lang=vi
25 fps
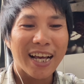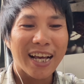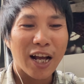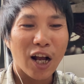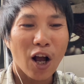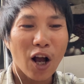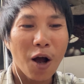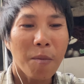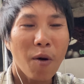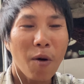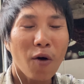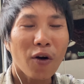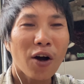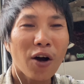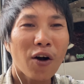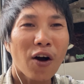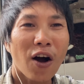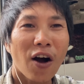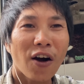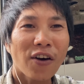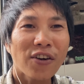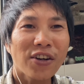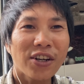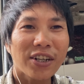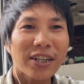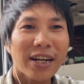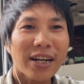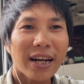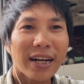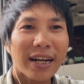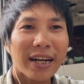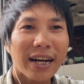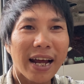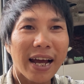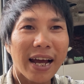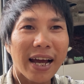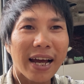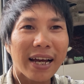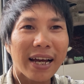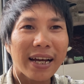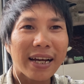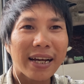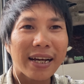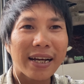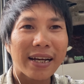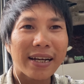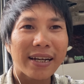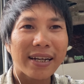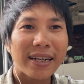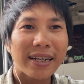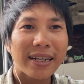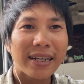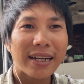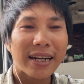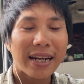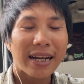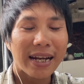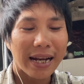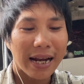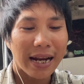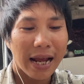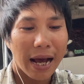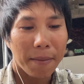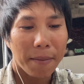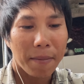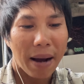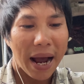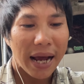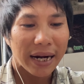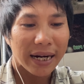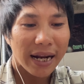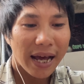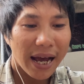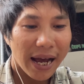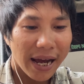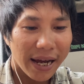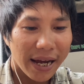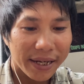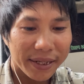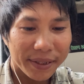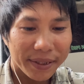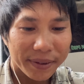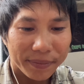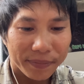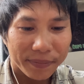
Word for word: có một câu hỏi được đặt ra là bạn là ai